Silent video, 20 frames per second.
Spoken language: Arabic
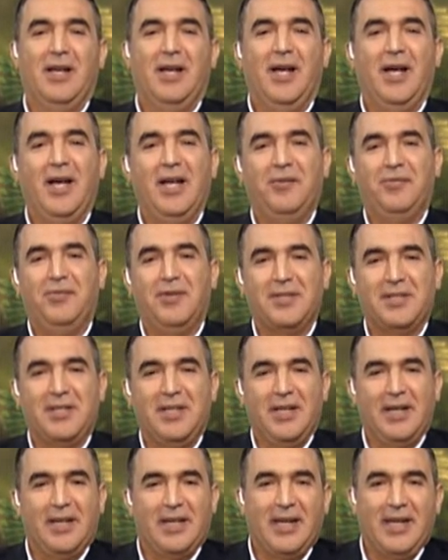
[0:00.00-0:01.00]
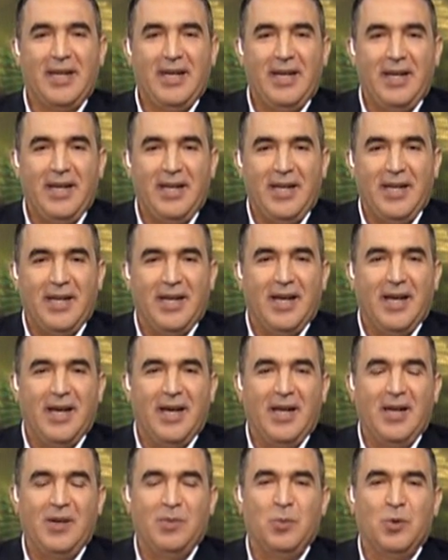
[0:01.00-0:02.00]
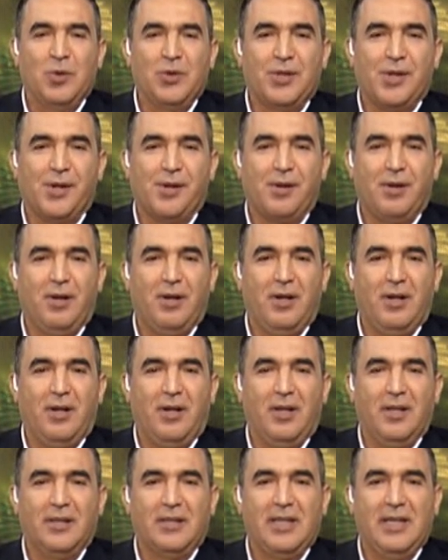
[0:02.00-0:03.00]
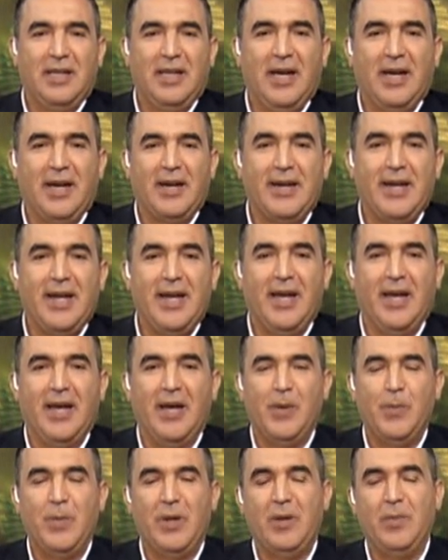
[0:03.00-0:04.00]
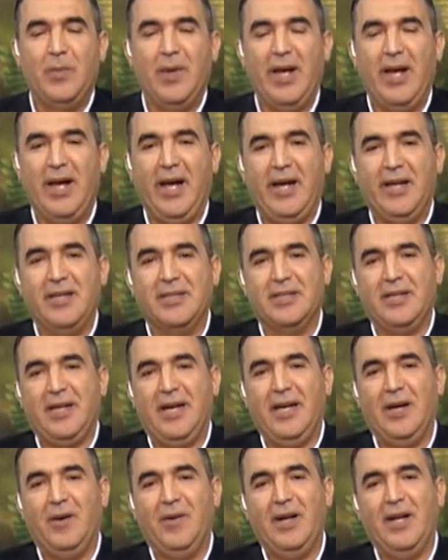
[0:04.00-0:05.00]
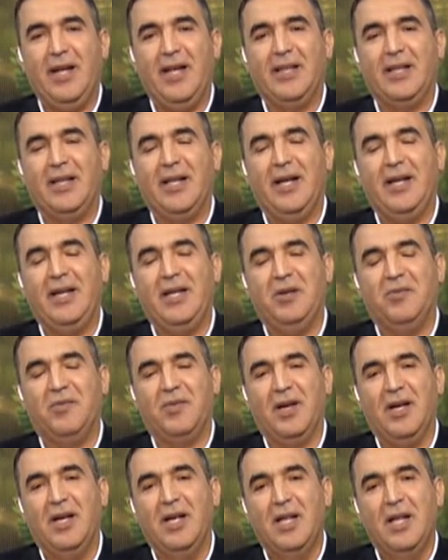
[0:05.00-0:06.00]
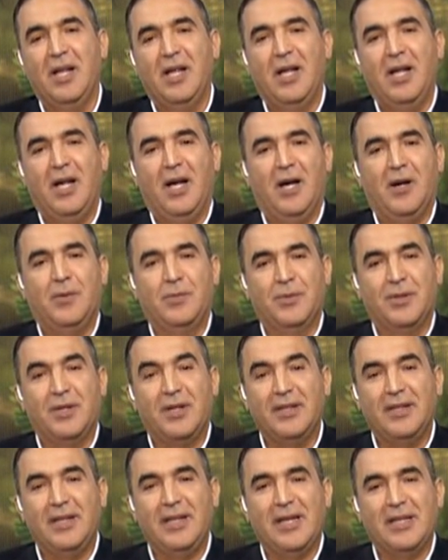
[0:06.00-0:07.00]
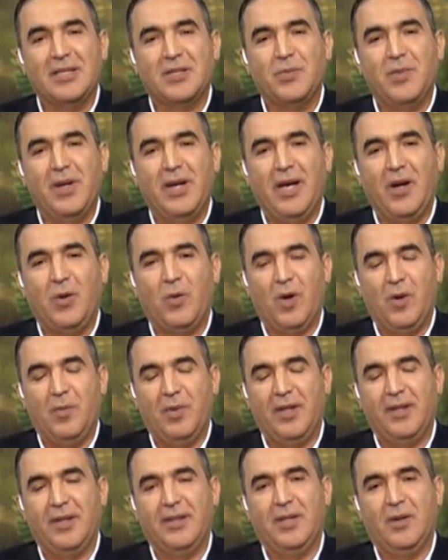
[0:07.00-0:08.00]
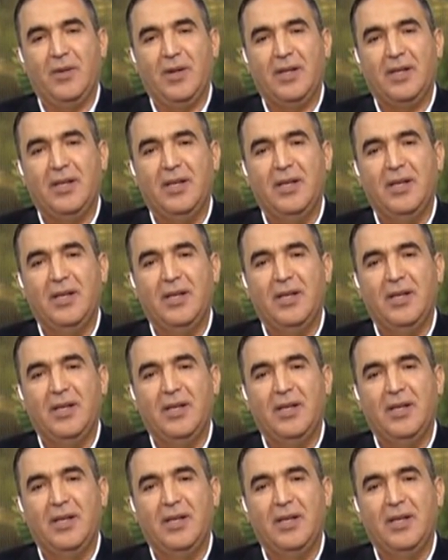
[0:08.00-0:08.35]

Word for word: الفصيلة الخيلية المقترات الأغنام الماعز الحيوانات الأليفة أمراض الأسماك وأمراض الدواجن